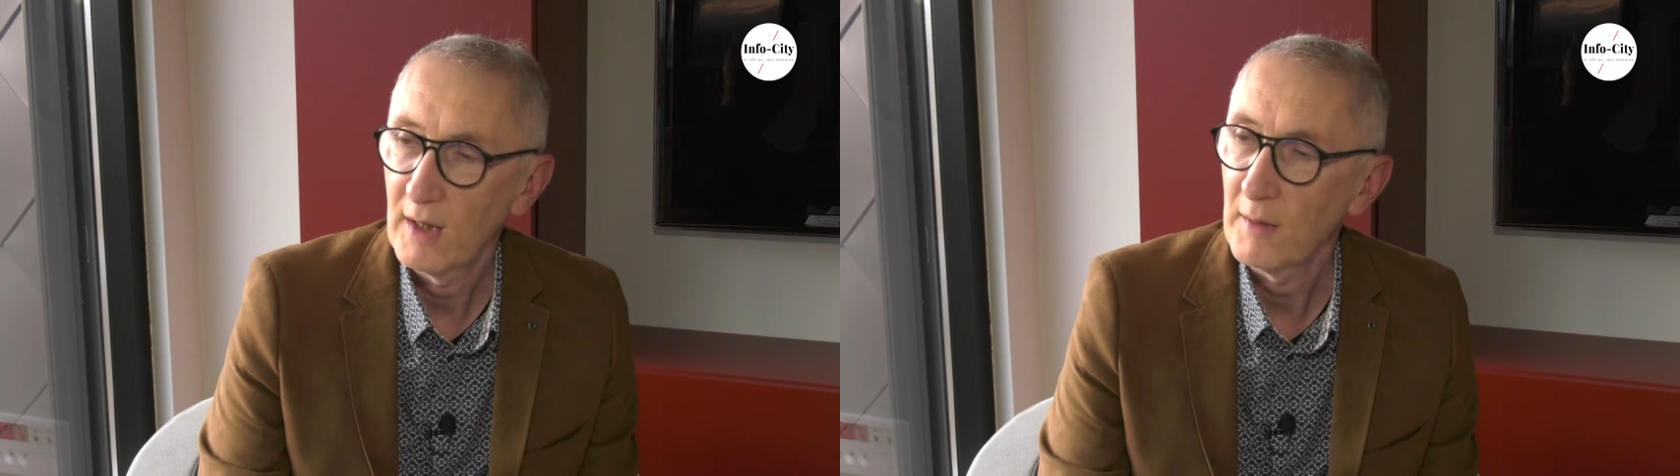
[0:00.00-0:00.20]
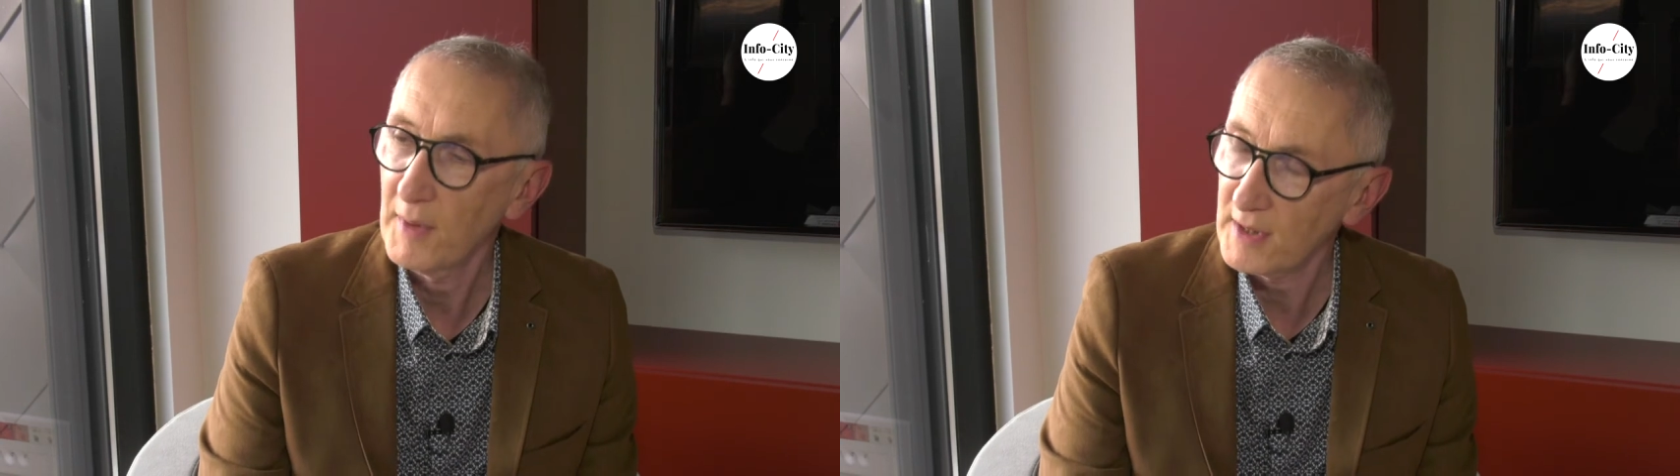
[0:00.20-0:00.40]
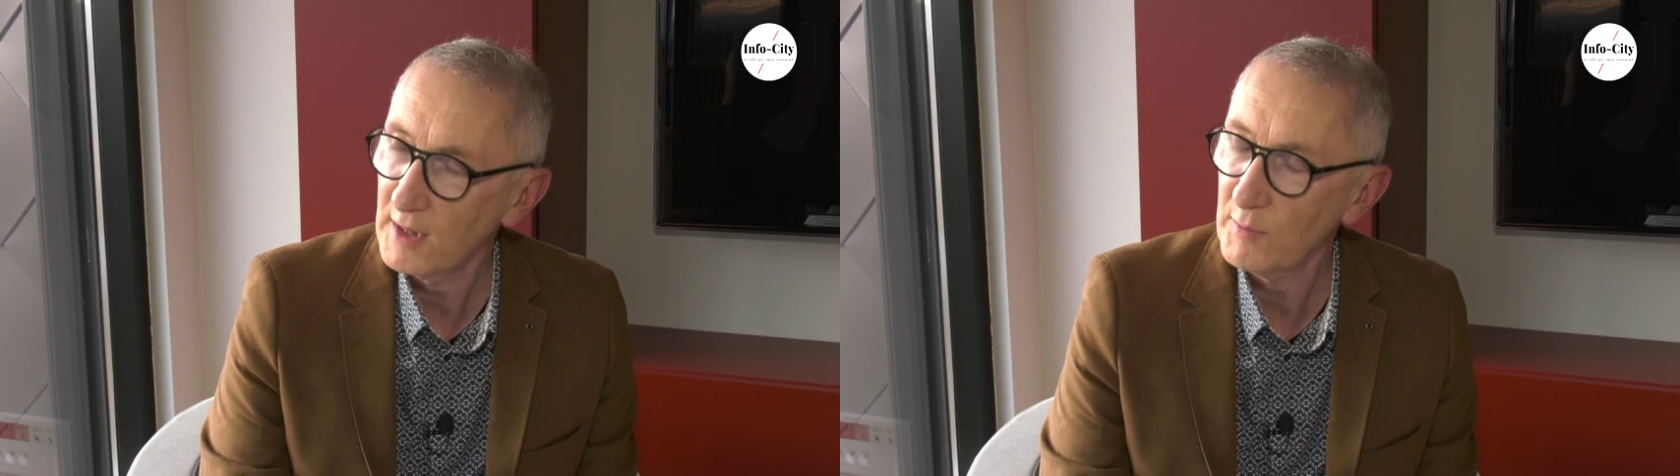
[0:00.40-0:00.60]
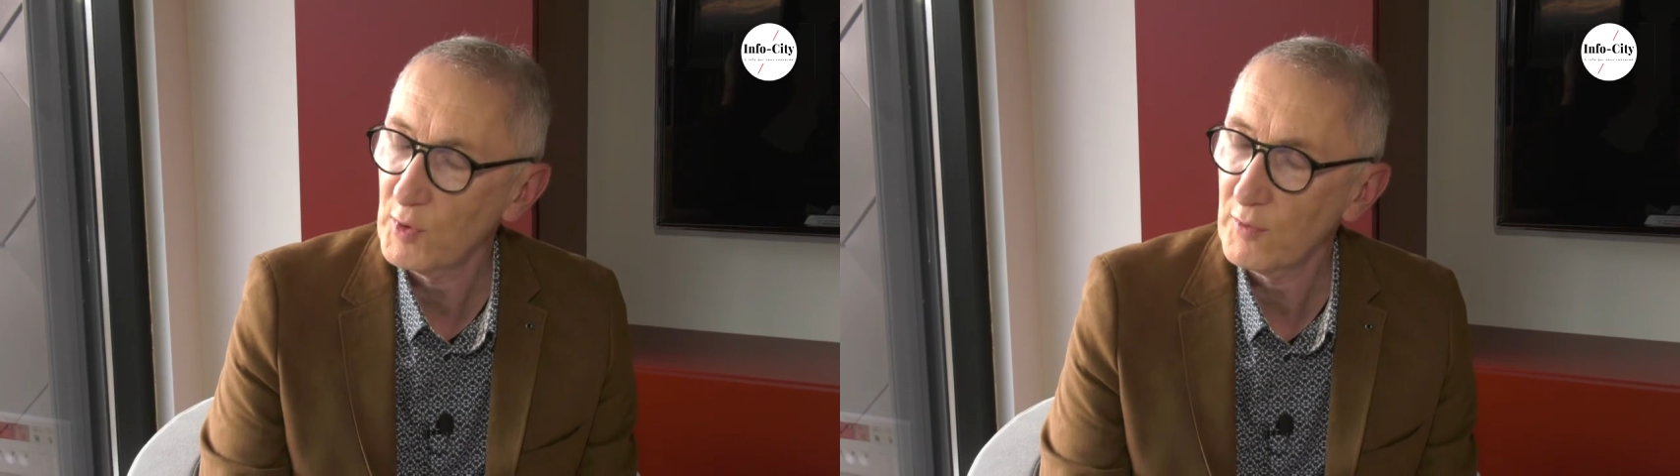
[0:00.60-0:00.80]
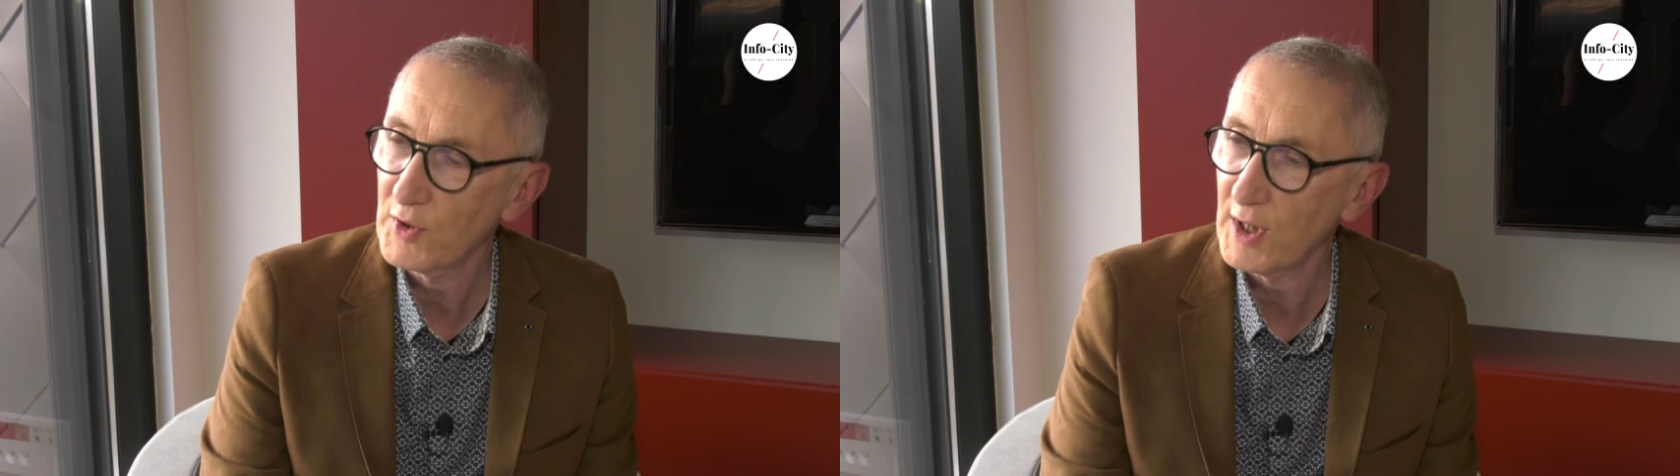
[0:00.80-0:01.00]
Merci,
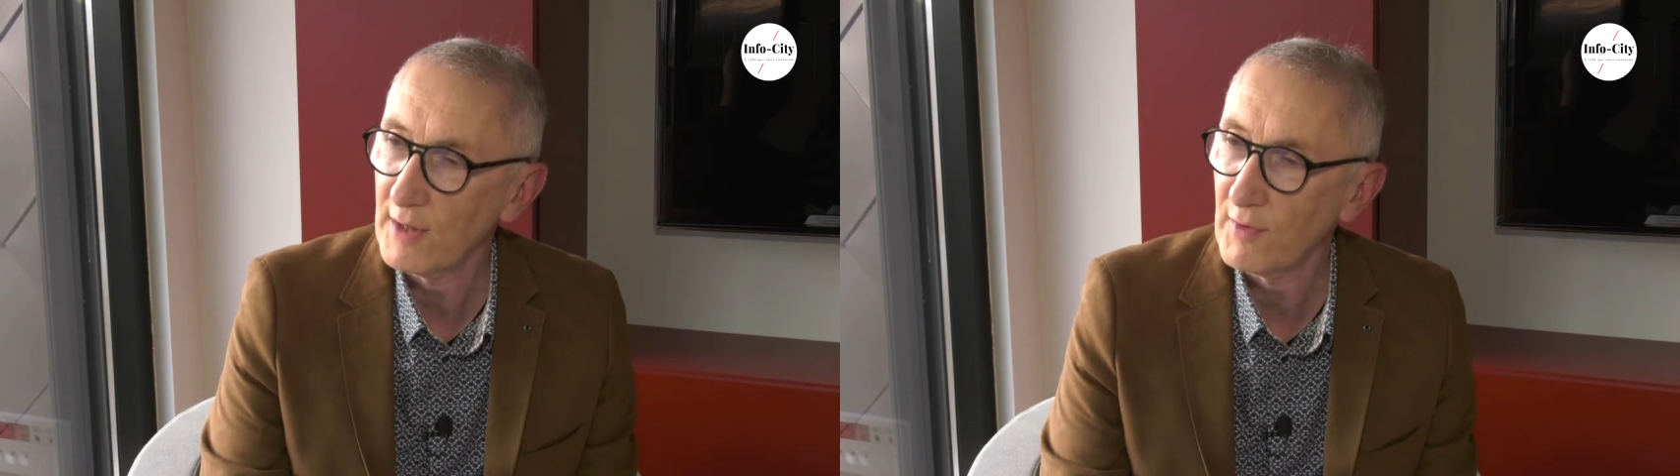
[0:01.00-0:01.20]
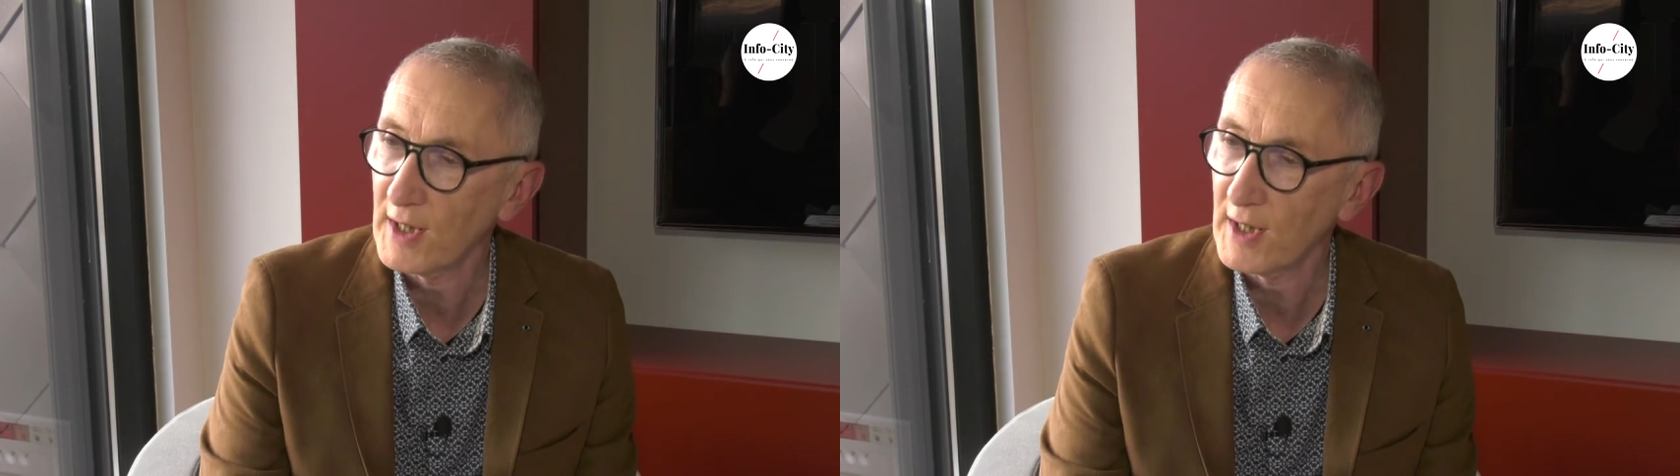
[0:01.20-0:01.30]
Monsieur Vogel, d'avoir